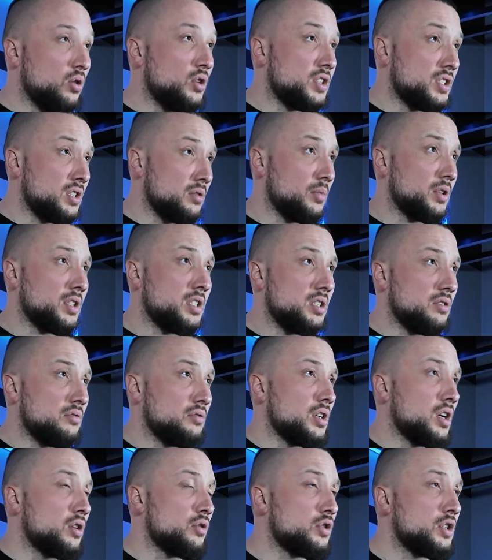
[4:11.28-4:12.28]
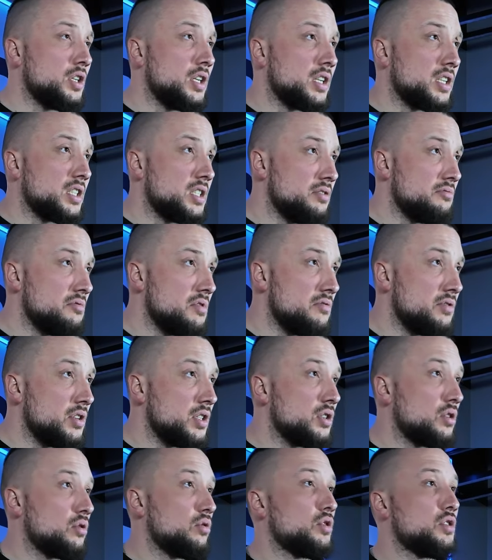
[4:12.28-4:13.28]
хочется монтировать хорошие, красивые
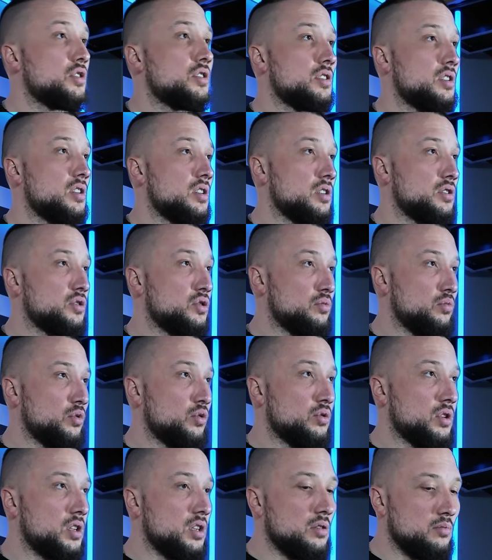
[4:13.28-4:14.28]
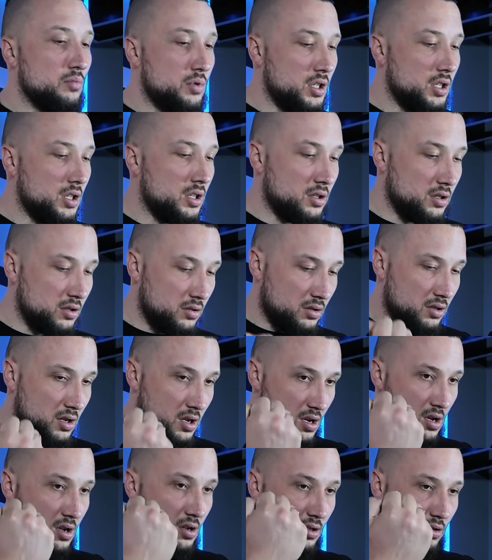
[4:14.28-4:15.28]
вещи. Хочется, чтобы руки были
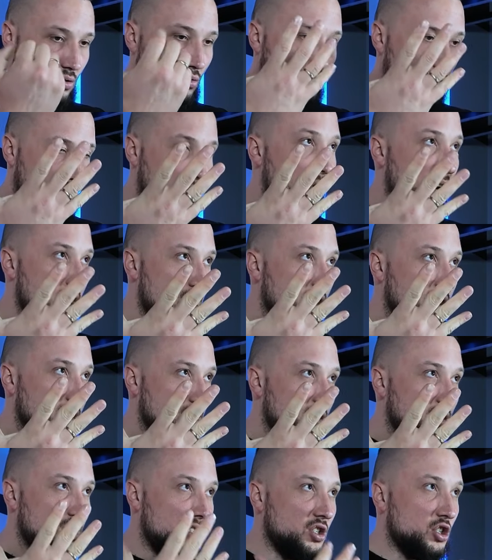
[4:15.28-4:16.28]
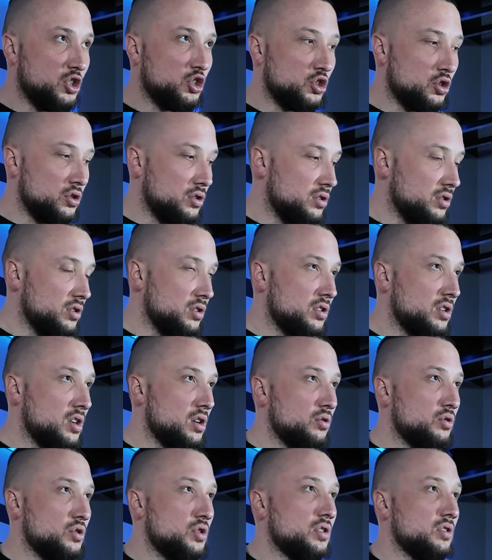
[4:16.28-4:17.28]
ну, нормальные, не же,
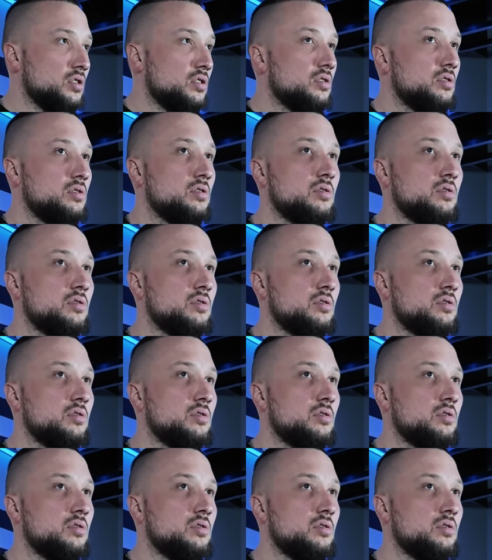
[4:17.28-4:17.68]
короче,